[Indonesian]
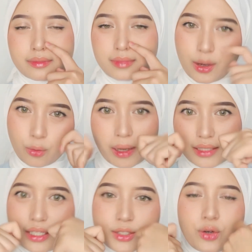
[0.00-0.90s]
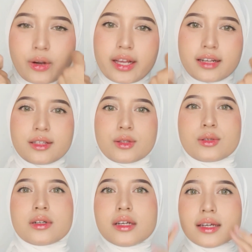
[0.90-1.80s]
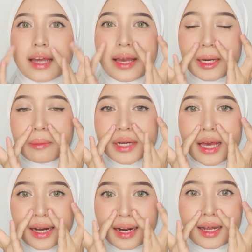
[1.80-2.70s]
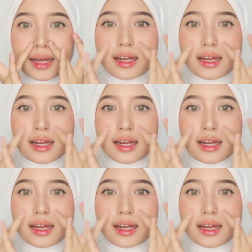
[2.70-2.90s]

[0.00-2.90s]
aku paksain congkel gitu akhirnya berdarah